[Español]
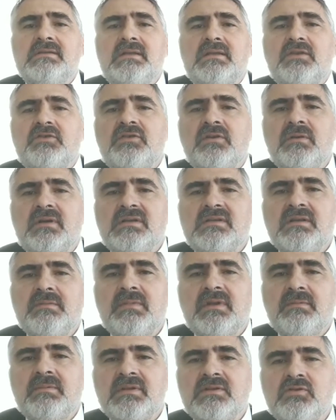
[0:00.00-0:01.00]
Hashem, que
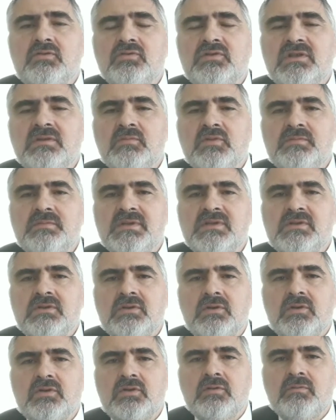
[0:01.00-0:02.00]
siempre escuchemos
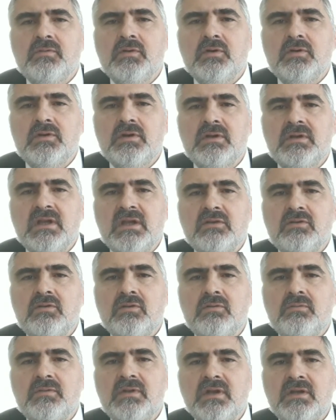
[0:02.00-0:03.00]
Besorot Tovot,
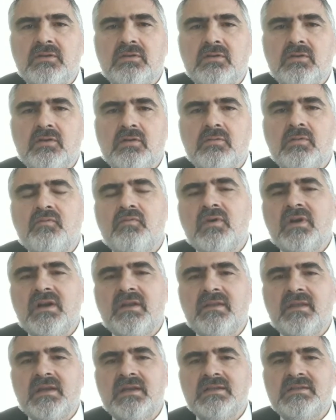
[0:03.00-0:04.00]
tanto dentro como
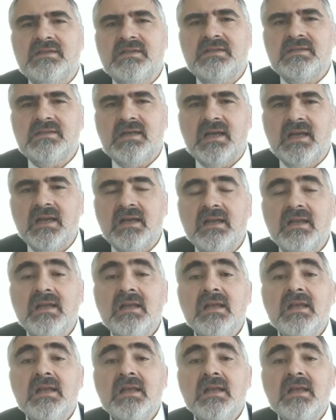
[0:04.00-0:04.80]
fuera de Eretz Israel.